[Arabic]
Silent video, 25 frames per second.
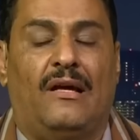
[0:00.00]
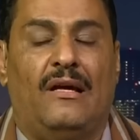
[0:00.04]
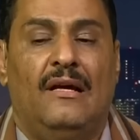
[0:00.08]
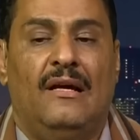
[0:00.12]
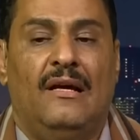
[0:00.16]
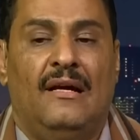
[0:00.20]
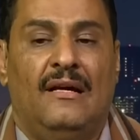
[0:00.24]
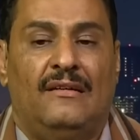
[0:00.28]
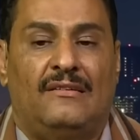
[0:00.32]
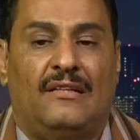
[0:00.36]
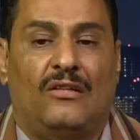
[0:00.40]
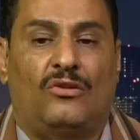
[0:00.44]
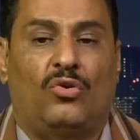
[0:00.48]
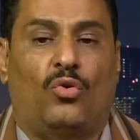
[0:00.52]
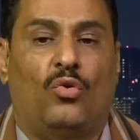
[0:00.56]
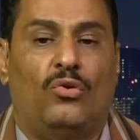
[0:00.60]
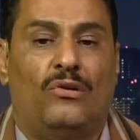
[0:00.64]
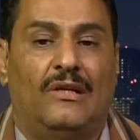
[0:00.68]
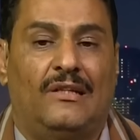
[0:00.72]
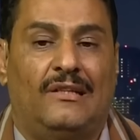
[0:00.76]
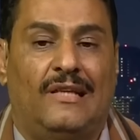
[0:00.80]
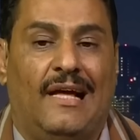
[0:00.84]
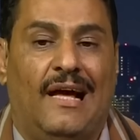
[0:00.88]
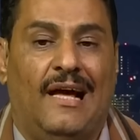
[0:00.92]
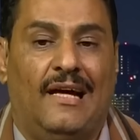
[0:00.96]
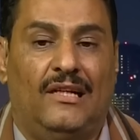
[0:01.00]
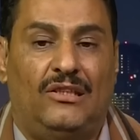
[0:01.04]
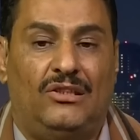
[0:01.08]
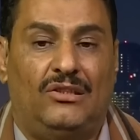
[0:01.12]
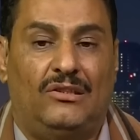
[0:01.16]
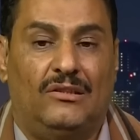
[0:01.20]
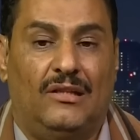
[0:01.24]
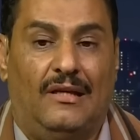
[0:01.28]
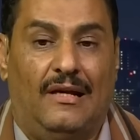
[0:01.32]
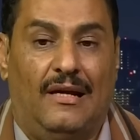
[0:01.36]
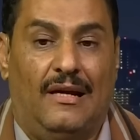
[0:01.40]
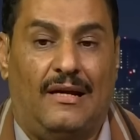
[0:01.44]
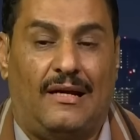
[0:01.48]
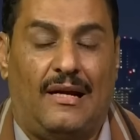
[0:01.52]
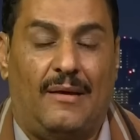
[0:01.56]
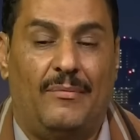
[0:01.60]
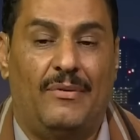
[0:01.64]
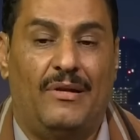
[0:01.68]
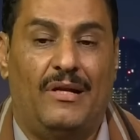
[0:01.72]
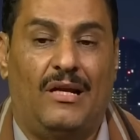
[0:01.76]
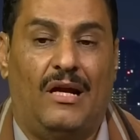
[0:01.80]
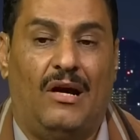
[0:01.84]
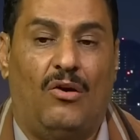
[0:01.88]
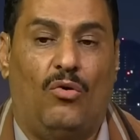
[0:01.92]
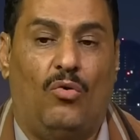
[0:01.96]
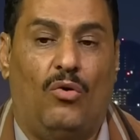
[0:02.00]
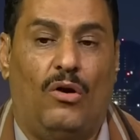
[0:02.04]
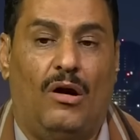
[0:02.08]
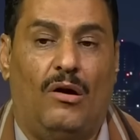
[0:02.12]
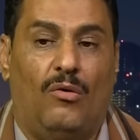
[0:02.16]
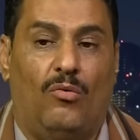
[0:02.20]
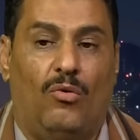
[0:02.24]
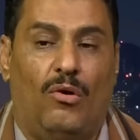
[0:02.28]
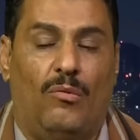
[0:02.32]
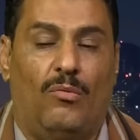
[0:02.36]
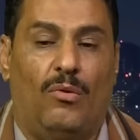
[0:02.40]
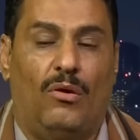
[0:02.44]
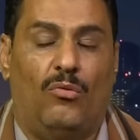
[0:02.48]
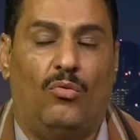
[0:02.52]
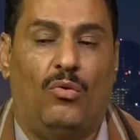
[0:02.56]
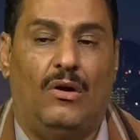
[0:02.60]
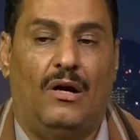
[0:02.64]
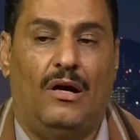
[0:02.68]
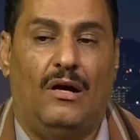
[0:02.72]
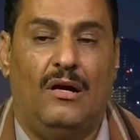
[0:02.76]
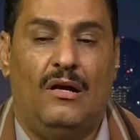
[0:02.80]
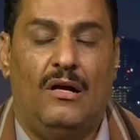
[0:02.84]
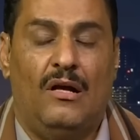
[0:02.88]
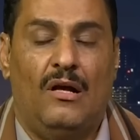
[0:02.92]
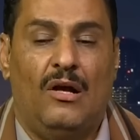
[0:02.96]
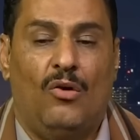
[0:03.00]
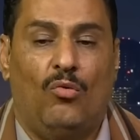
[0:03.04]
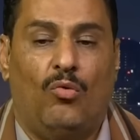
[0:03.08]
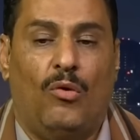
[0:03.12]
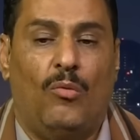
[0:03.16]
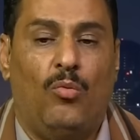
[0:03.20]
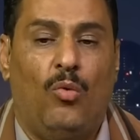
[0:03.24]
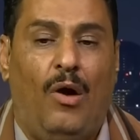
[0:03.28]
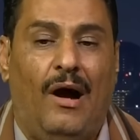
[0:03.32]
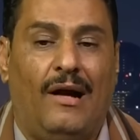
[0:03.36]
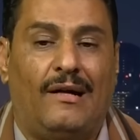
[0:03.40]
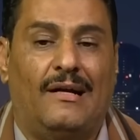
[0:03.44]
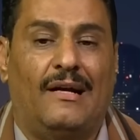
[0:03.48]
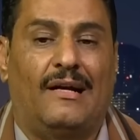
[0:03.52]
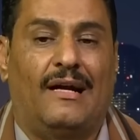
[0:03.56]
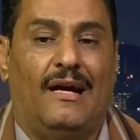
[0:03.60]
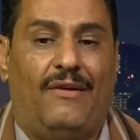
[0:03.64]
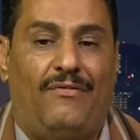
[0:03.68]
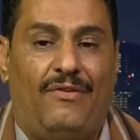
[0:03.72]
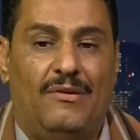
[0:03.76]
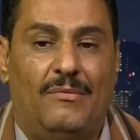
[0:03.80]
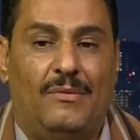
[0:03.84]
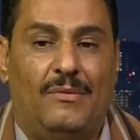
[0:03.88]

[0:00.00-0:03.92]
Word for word: ستكون نتائج آه، كبيرة ومحققة في المدى